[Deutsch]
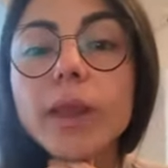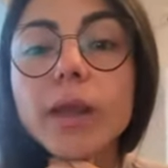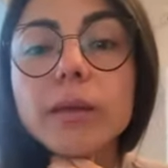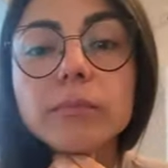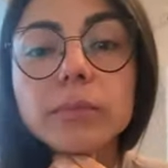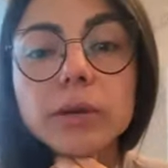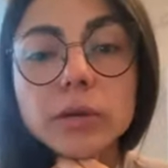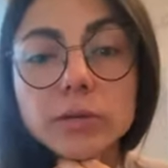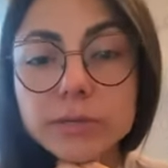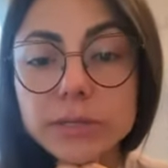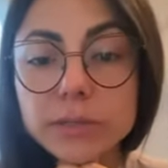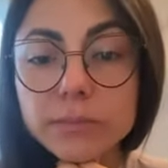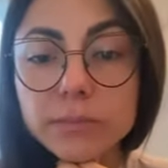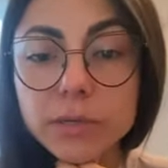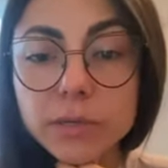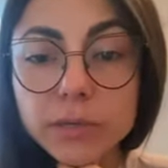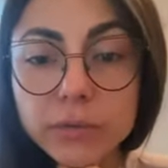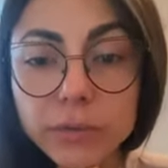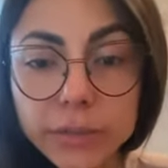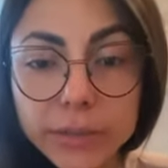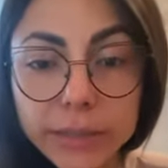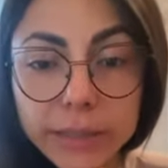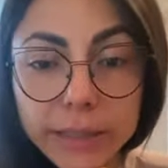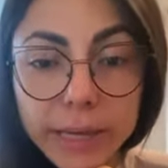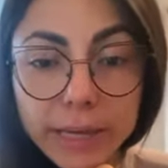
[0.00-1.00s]
Plausible
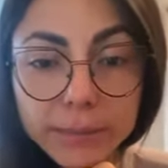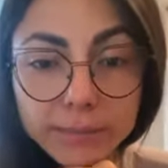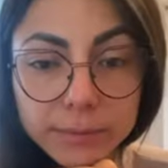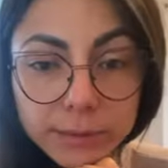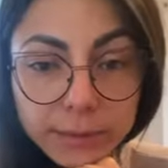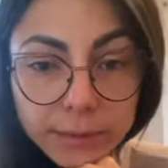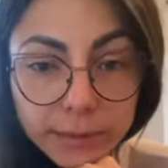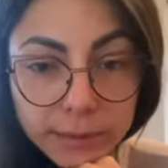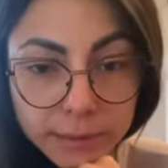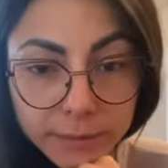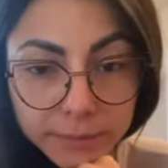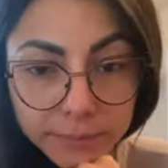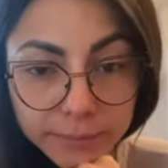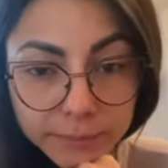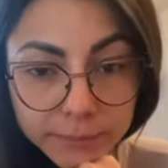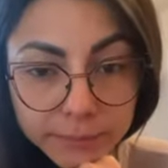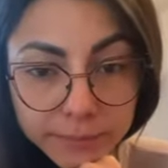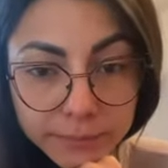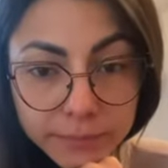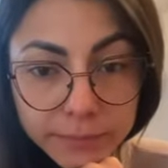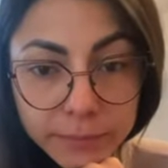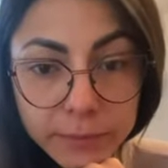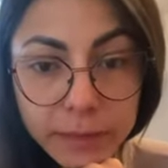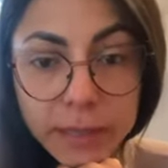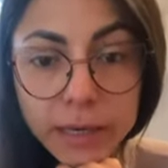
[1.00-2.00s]
Gründe gab es nicht.
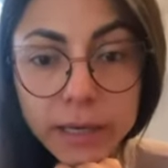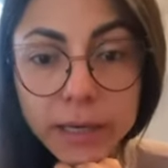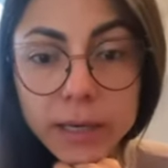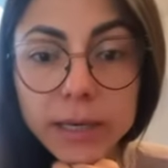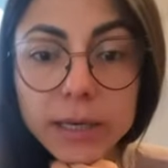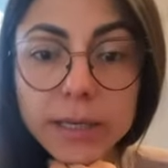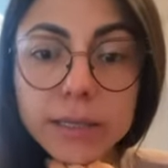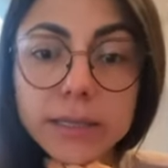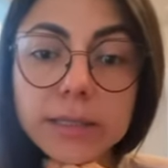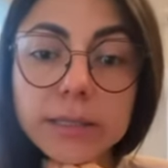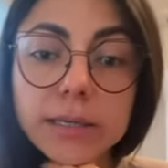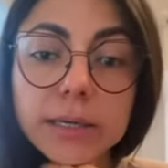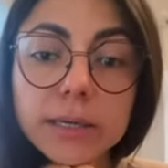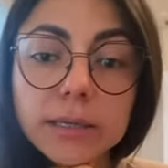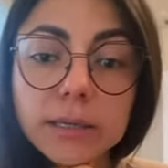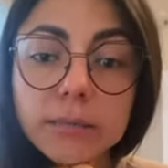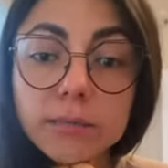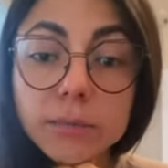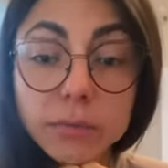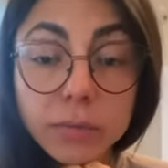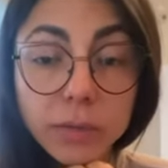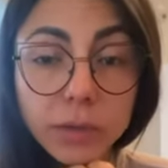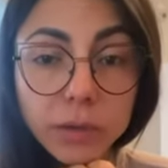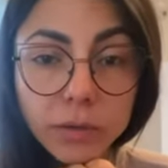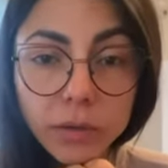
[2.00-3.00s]
Ich gehe dem
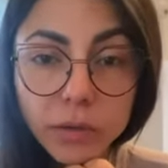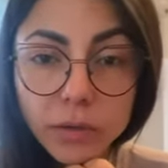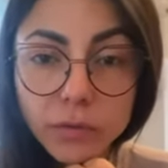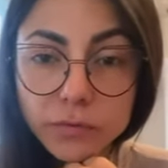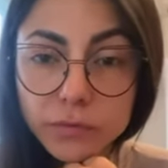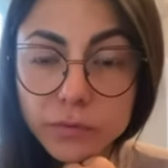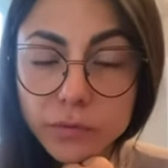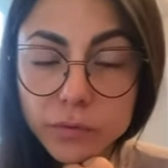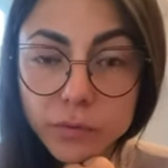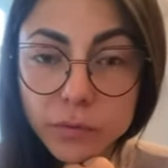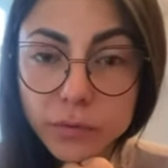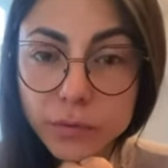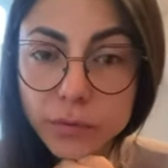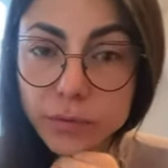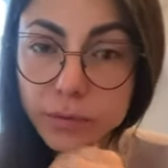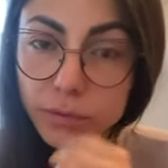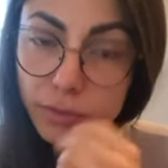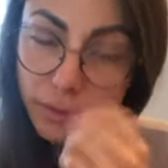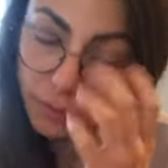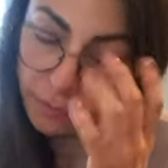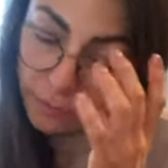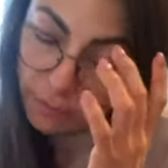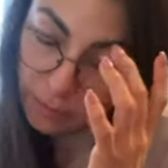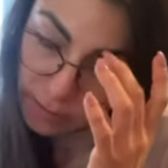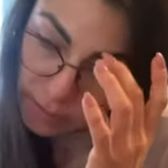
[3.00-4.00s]
immer noch auf den Grund.
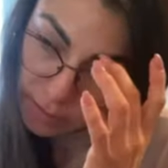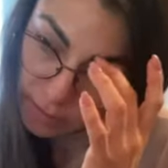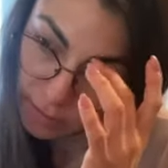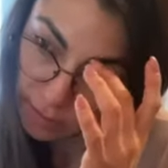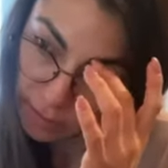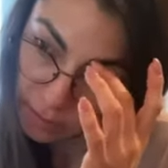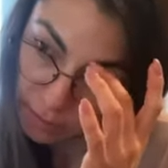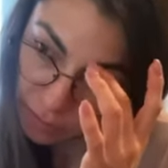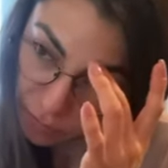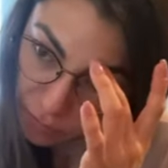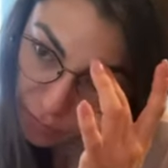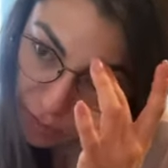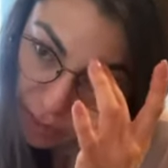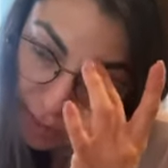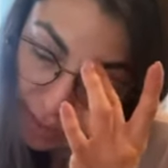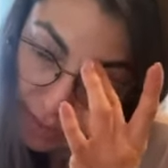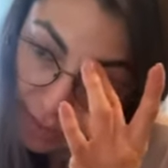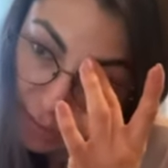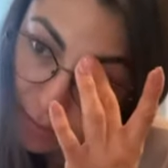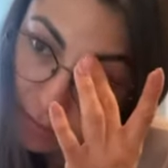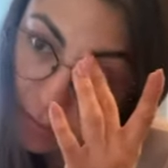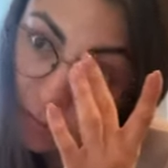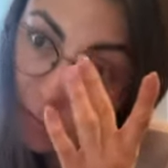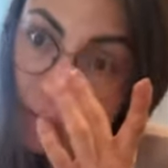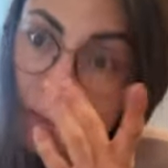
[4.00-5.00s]
Ich werde das nicht
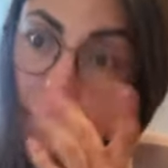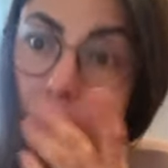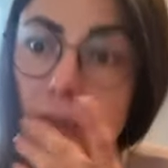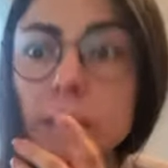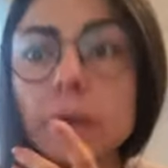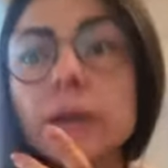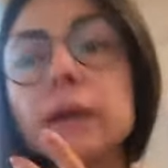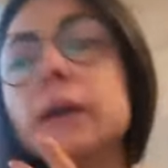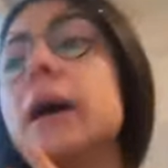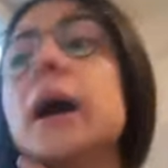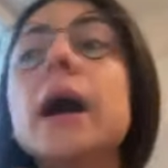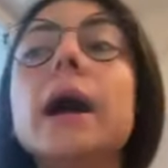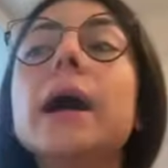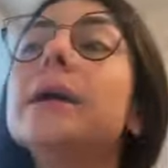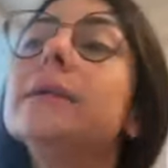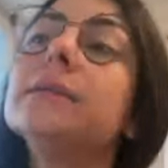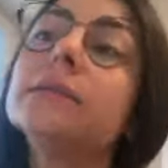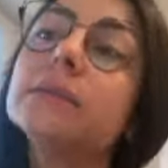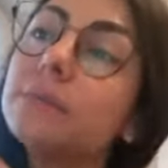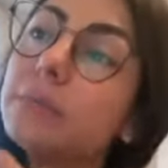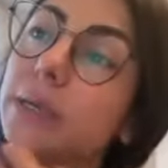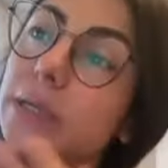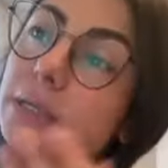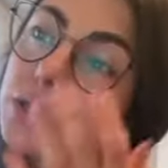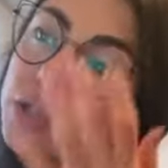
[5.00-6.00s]
zulassen, alte
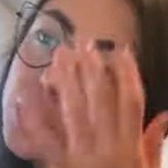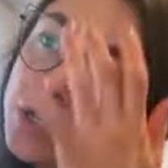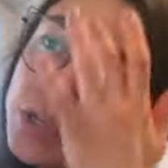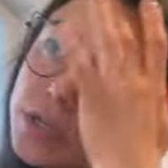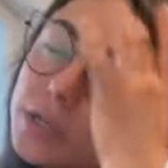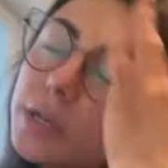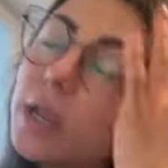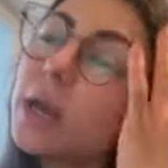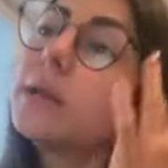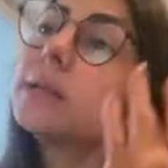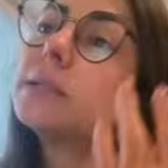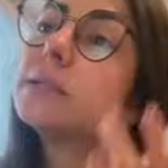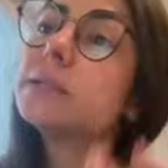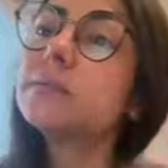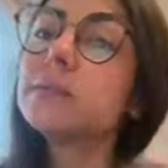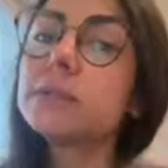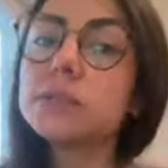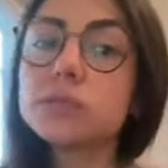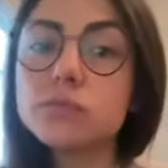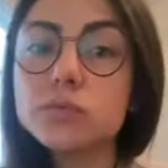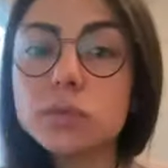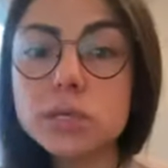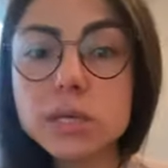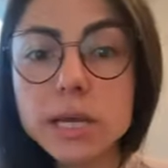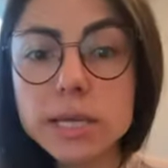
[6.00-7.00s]
Menschen als
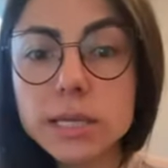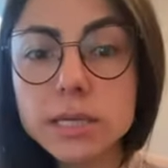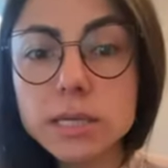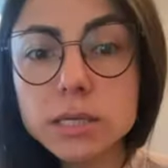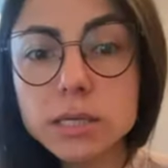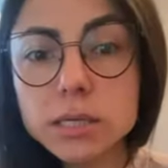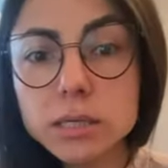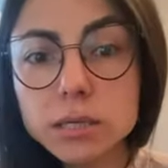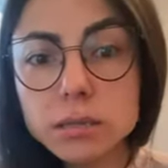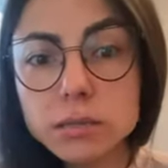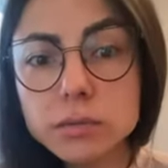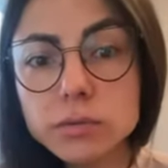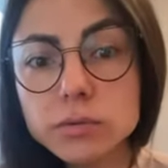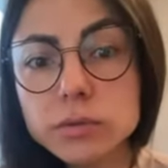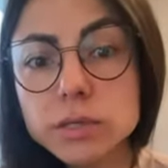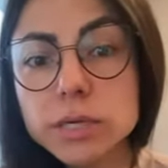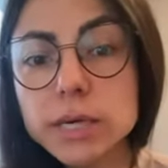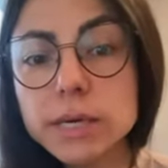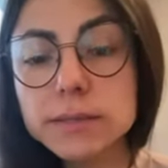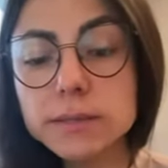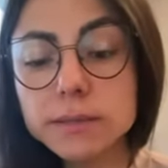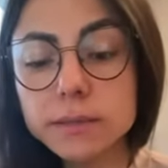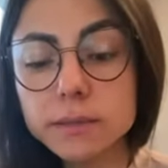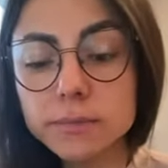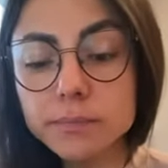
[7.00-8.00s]
Versuchskaninchen zu
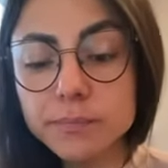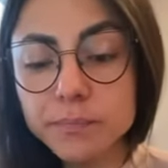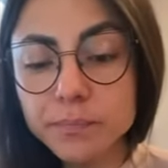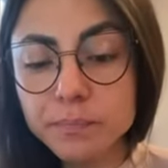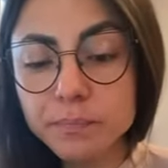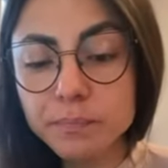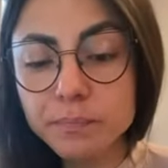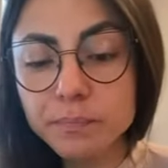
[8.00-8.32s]
testen.